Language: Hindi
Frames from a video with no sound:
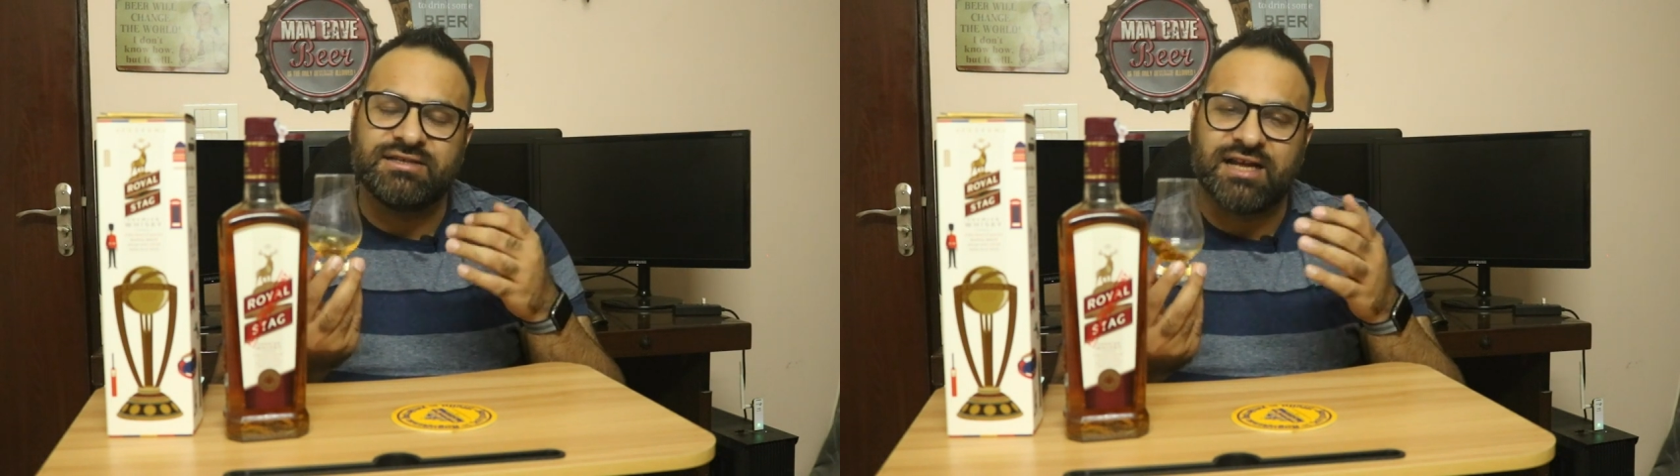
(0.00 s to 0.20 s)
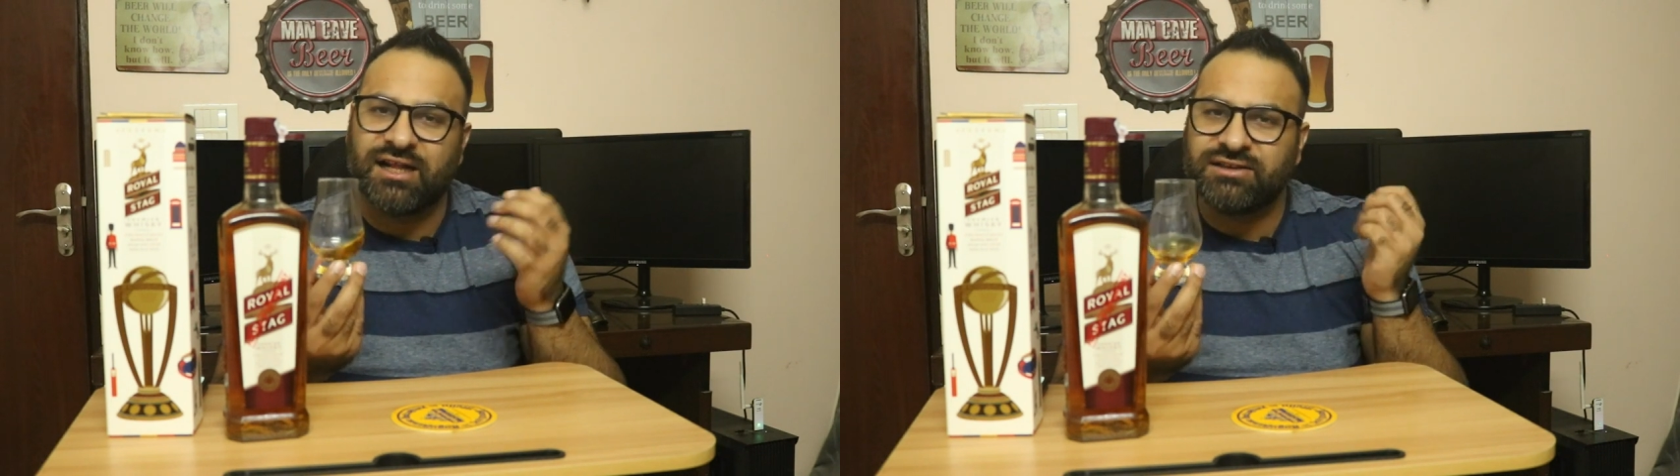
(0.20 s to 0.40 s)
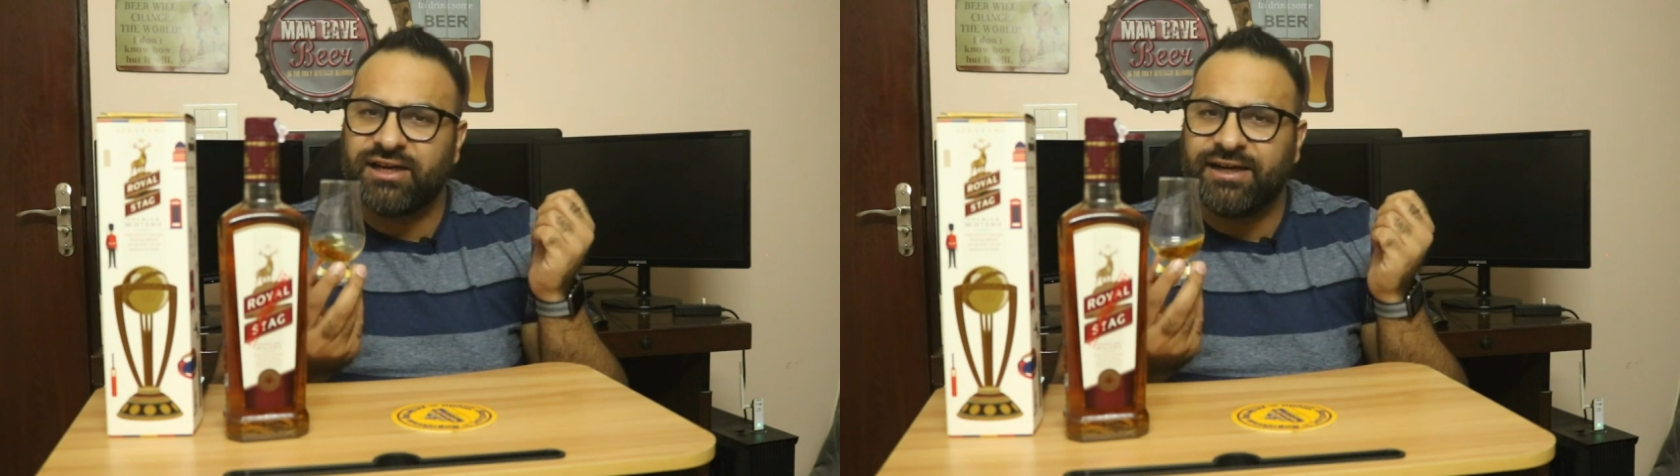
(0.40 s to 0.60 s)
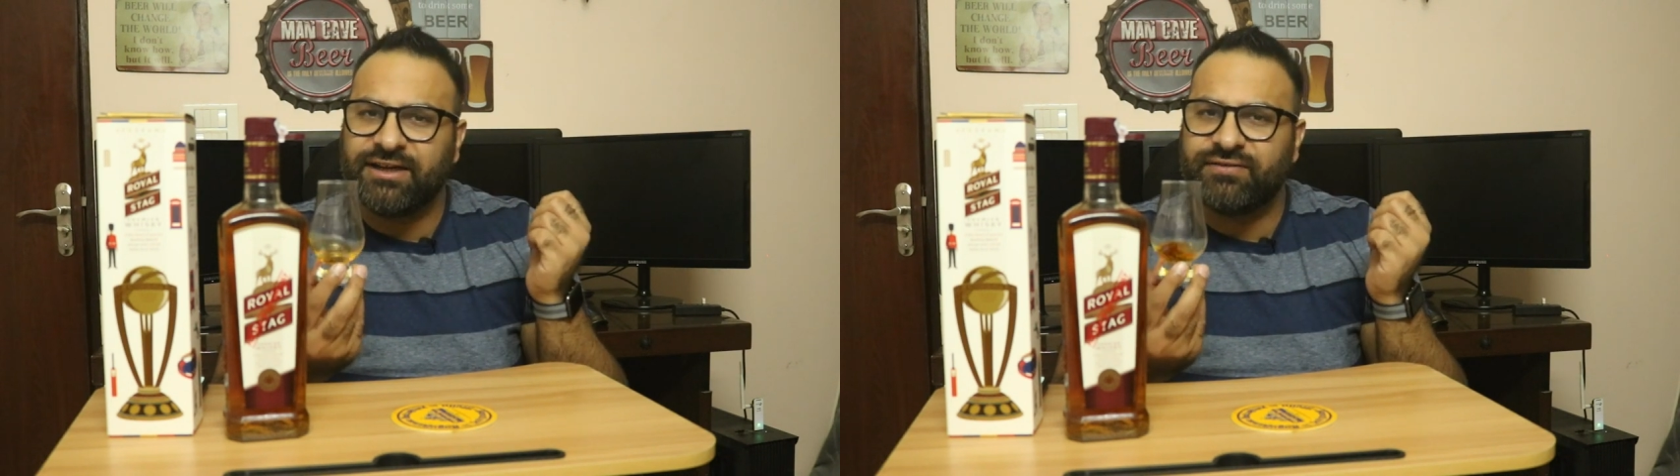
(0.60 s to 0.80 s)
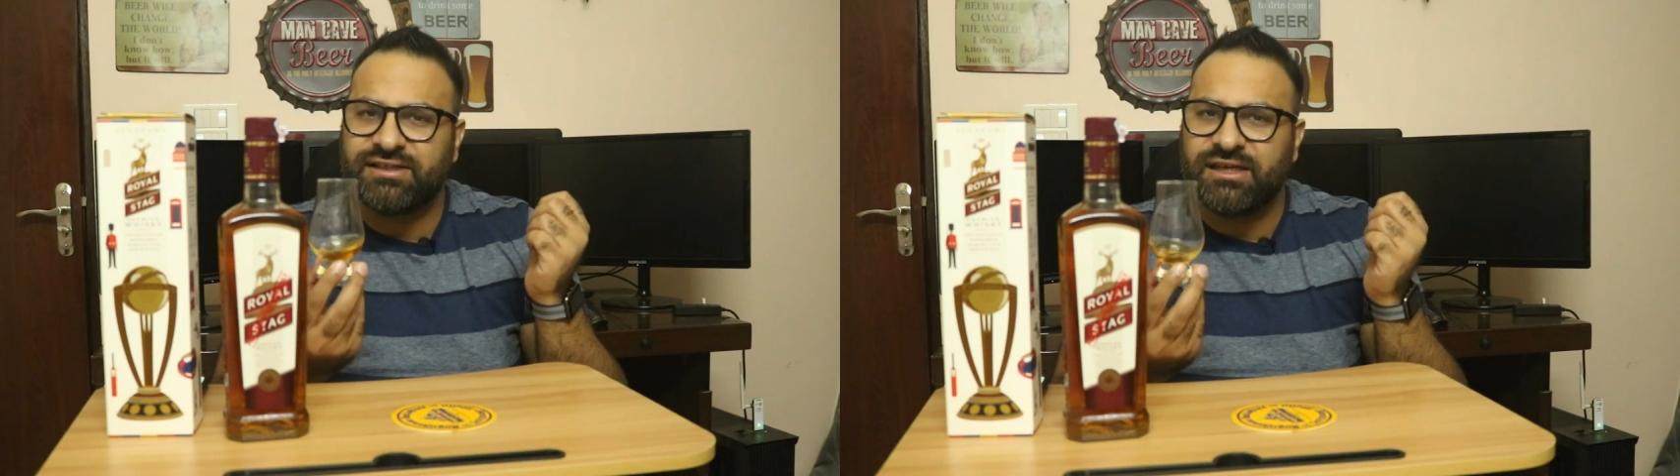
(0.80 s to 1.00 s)
ज़्यादातर
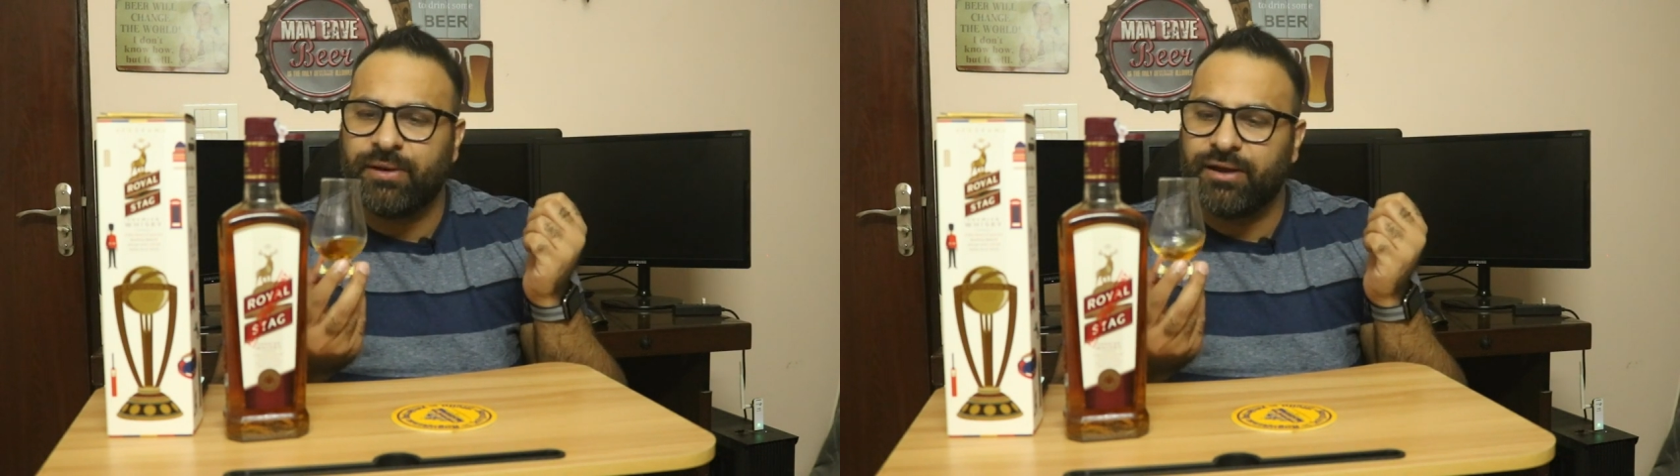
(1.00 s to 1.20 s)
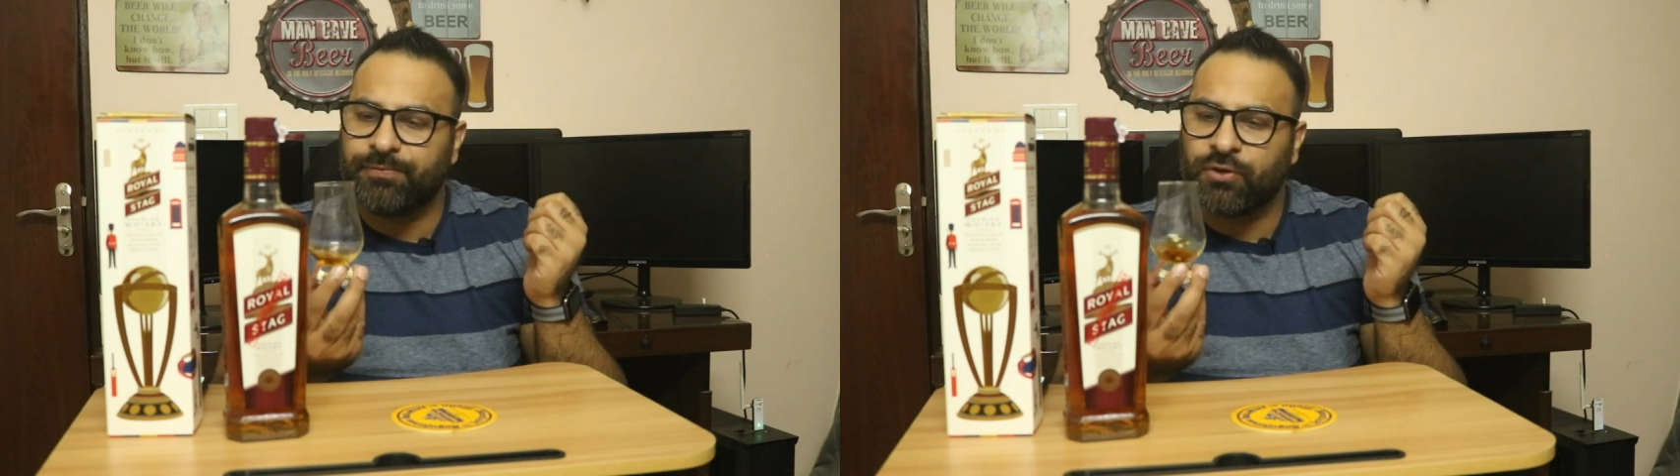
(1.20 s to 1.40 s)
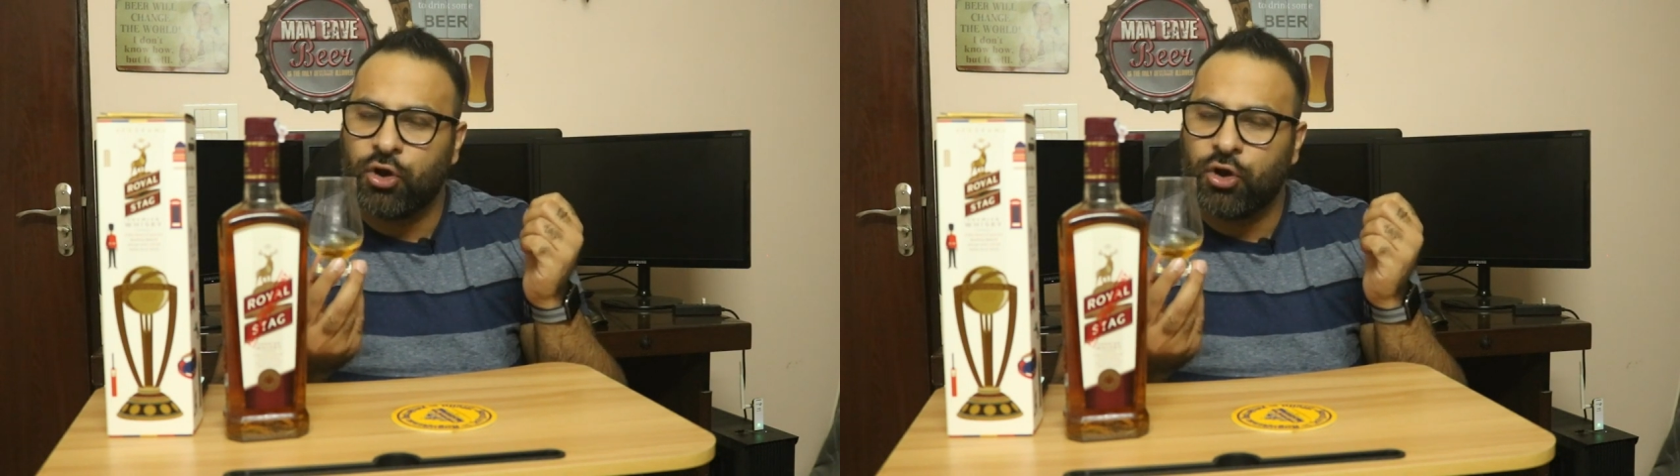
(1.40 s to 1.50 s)
इंडियन विस्की में